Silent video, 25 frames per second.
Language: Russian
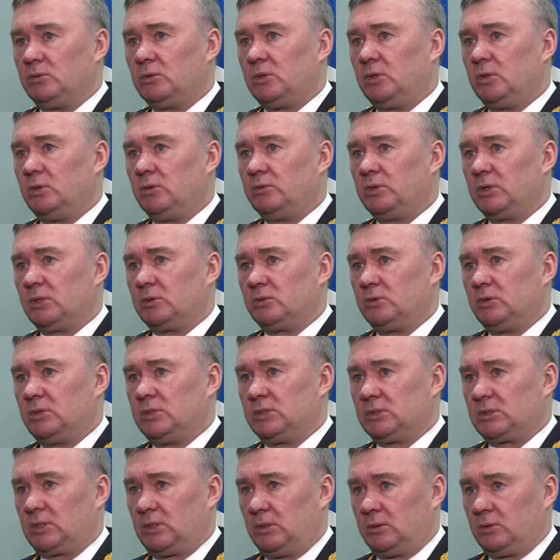Уголовного
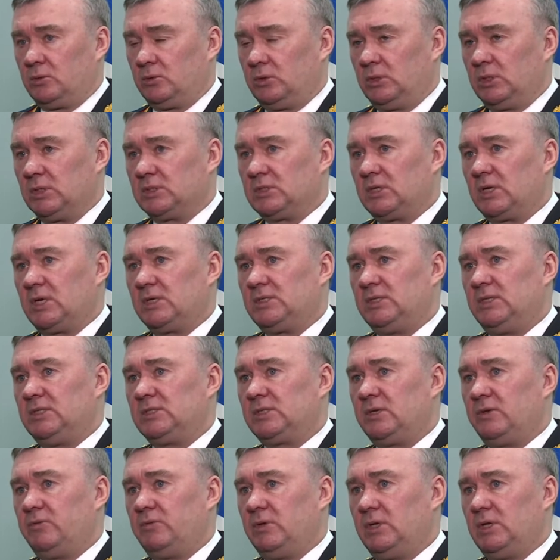кодекса,
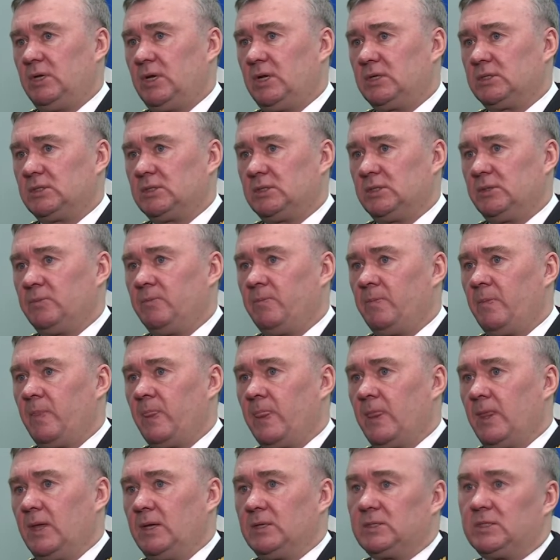Российской Федерации
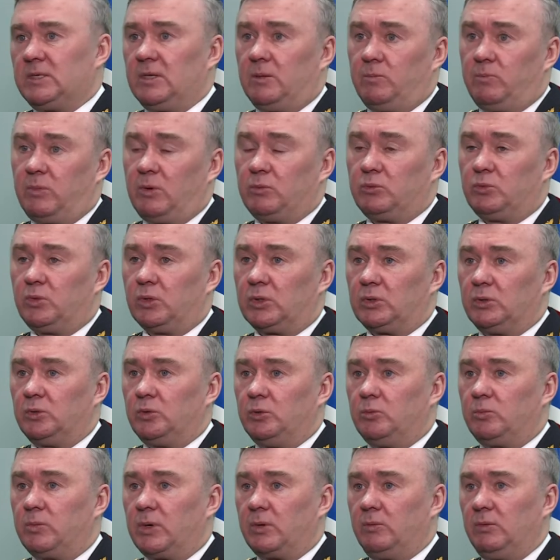за повторное
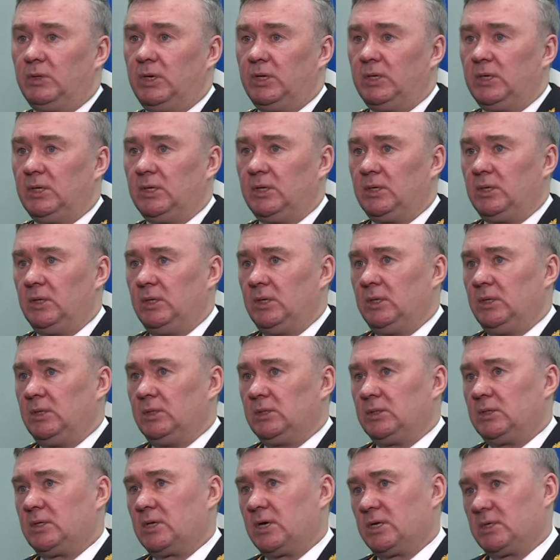управление
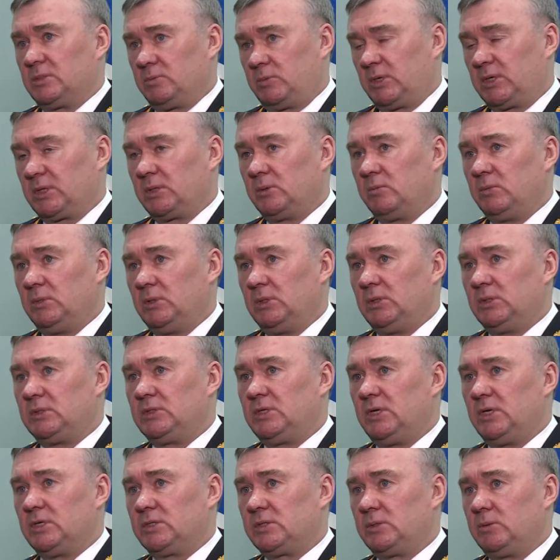транспортными
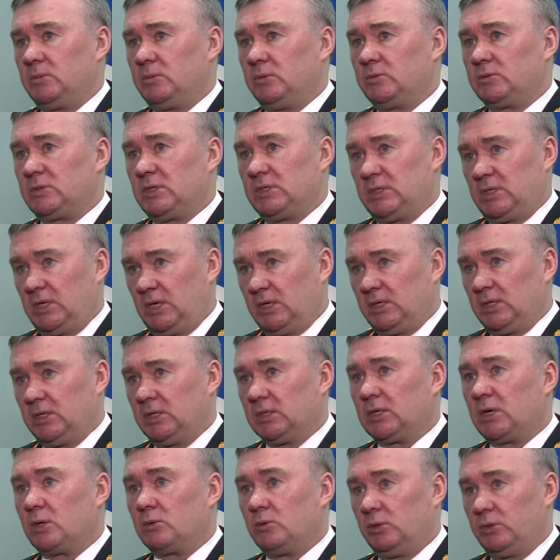средствами в состоянии
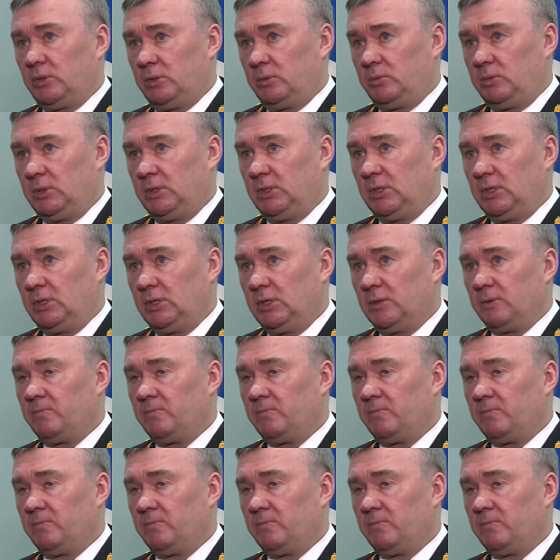алкогольного опьянения.